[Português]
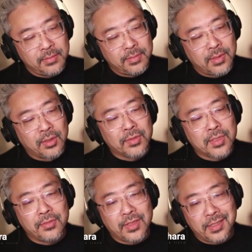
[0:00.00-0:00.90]
Quando
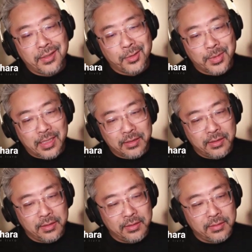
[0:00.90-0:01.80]
você fala em
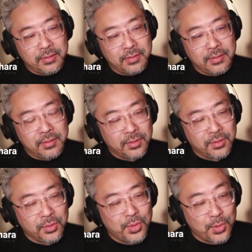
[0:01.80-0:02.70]
lombada,
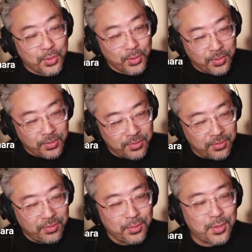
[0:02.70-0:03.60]
no sul,
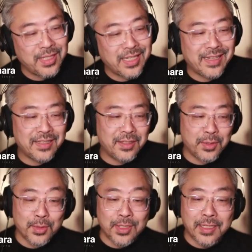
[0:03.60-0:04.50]
no sudeste,
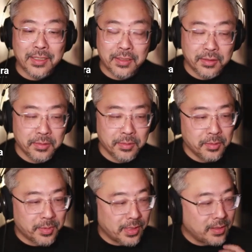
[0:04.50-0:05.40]
sul-sudeste do,
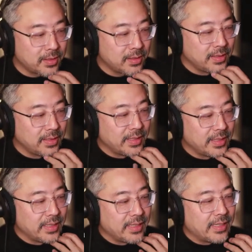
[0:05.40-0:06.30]
do país,
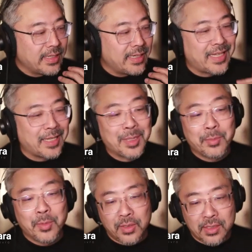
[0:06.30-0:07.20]
é
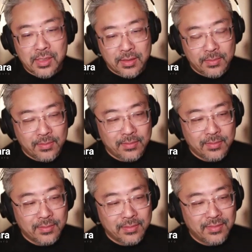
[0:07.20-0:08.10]
quebra-molas.
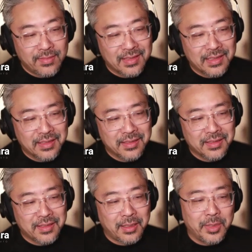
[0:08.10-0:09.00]

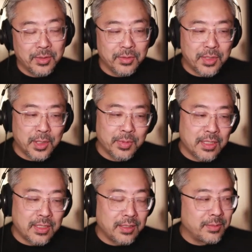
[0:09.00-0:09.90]
Sabe, quando tipo
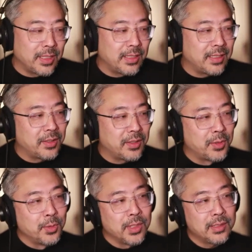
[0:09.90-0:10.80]
você tá numa
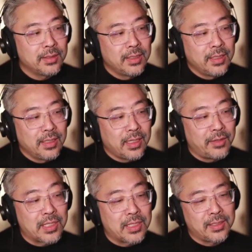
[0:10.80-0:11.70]
rua, aí
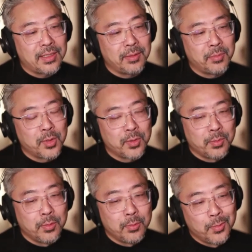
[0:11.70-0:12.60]
você tem que andar
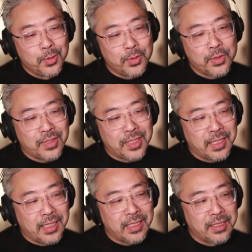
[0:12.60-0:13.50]
muito
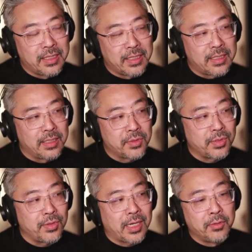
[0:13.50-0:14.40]
devagar, senão
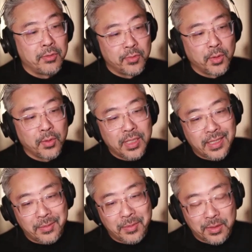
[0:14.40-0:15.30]
seu carro voa e
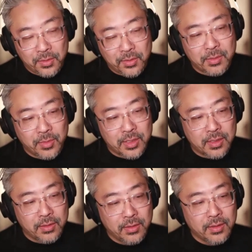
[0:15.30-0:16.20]
quebra todos os
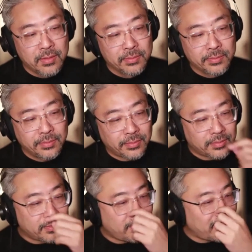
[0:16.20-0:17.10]
amortecedores.
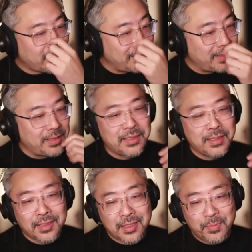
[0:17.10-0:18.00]
Em
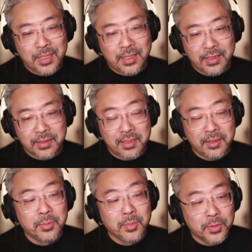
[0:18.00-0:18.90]
cidades pequenas tem
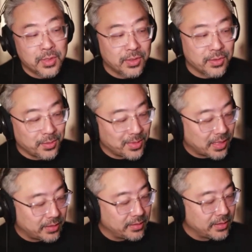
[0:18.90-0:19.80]
um monte de
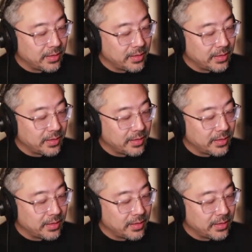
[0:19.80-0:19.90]
lombada.